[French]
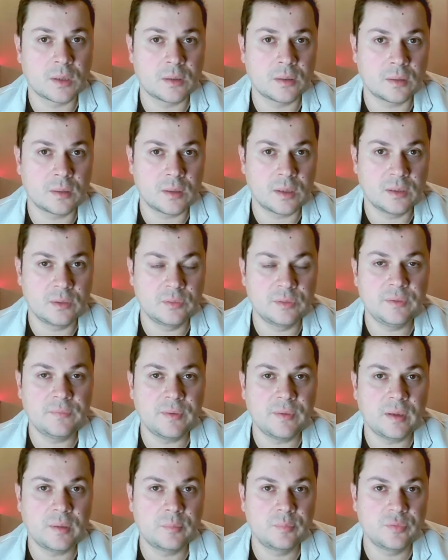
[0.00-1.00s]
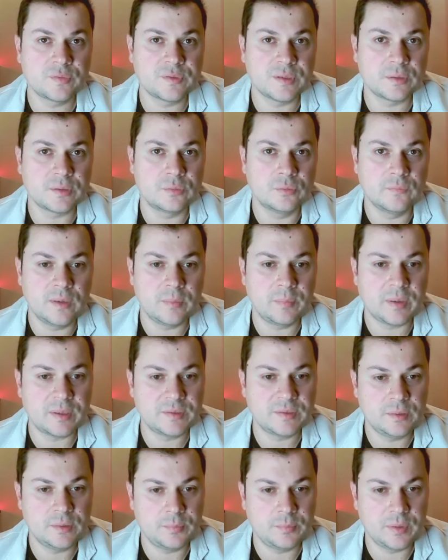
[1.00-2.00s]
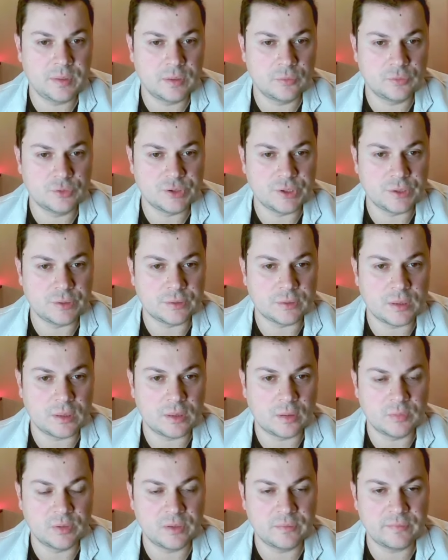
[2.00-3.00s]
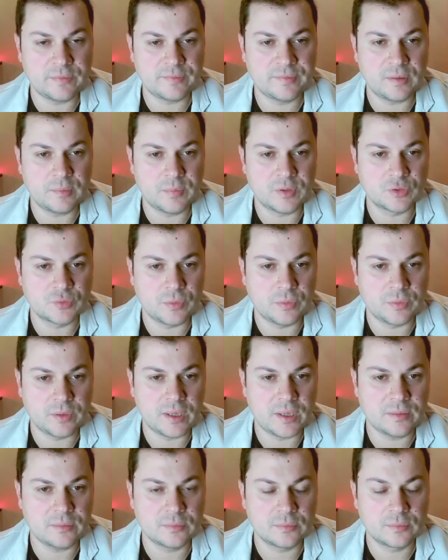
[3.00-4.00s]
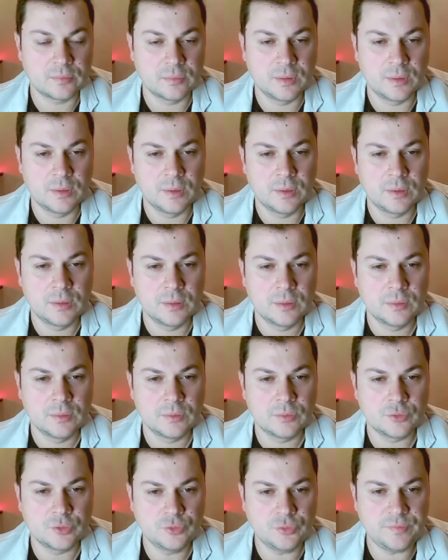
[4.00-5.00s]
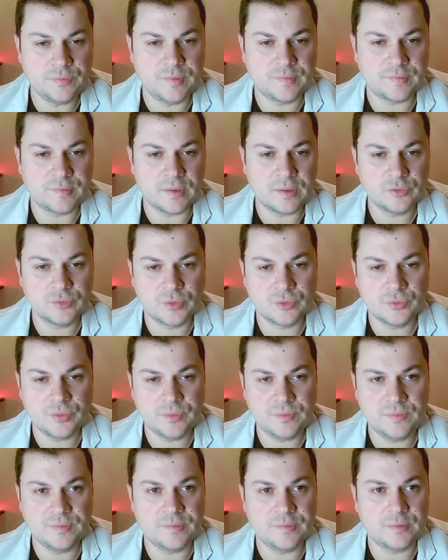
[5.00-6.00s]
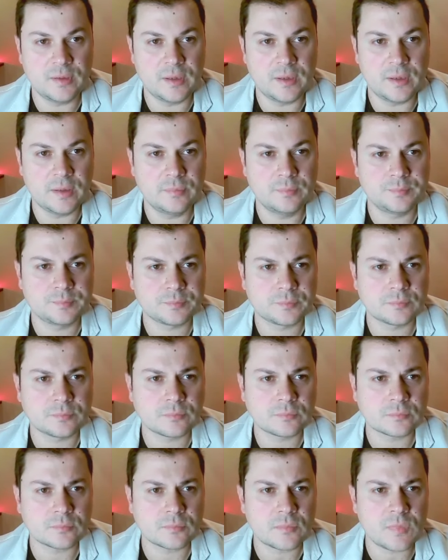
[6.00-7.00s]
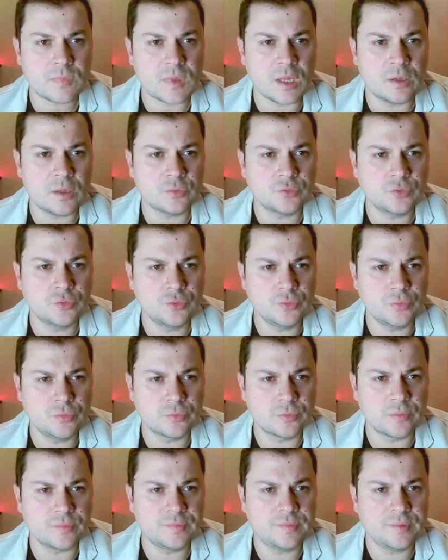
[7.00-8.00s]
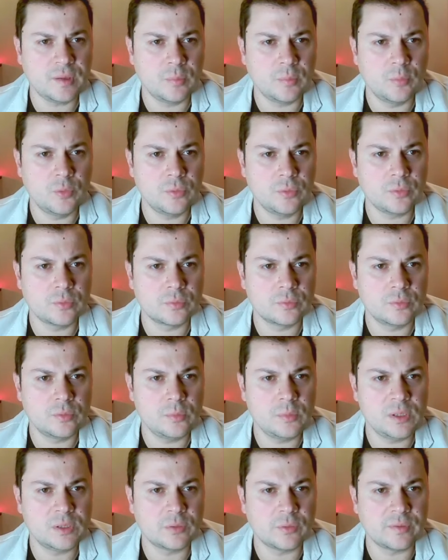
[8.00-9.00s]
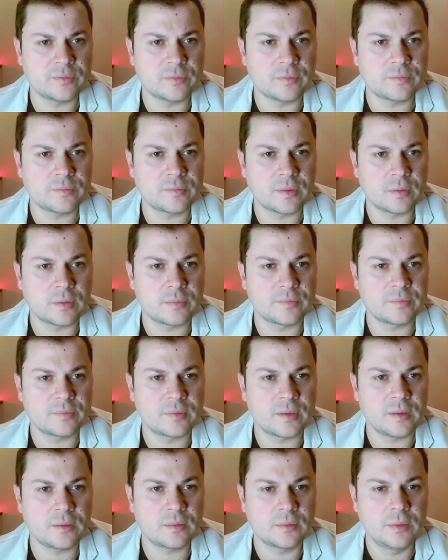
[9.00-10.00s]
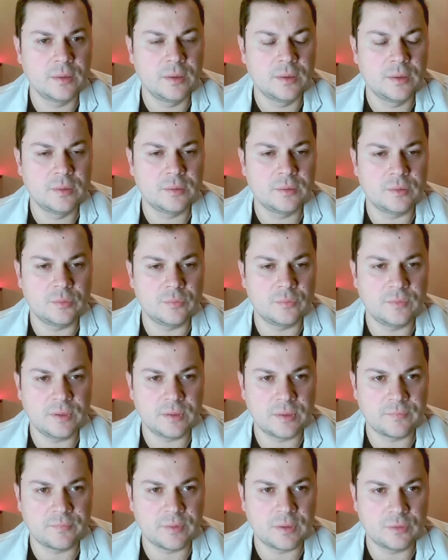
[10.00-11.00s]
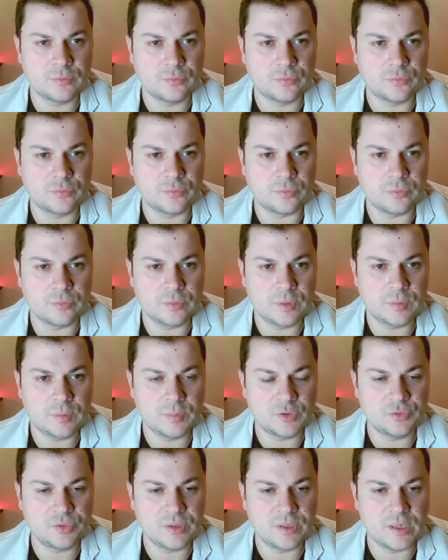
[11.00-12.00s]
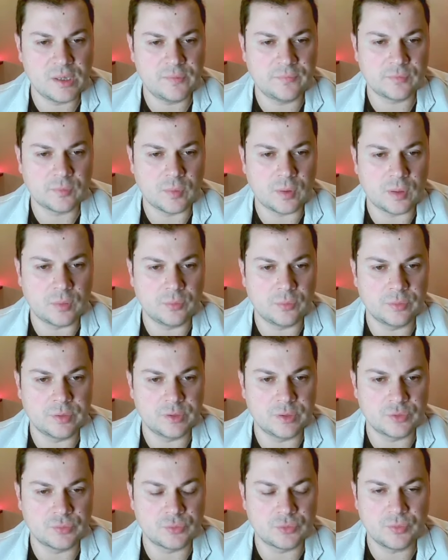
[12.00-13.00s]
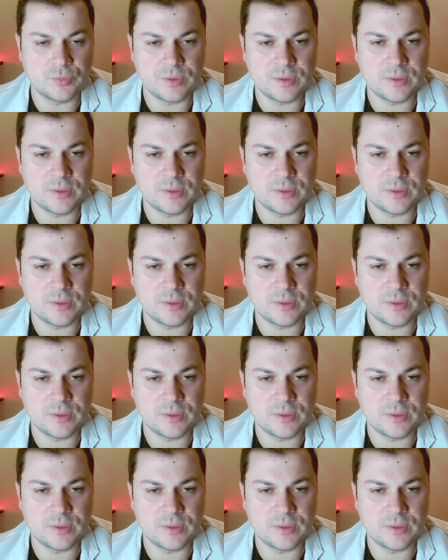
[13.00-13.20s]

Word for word: Allez, on y va pour cette nouvelle partie pédagogique. Alors, mon adversaire m'a joué E4. Je joue C5, je vais jouer une sicilienne. Alors, je joue contre Sir Monk, 2355, qui nous vient d'Afrique du Sud. Il m'a joué KF3. Ok, je vais jouer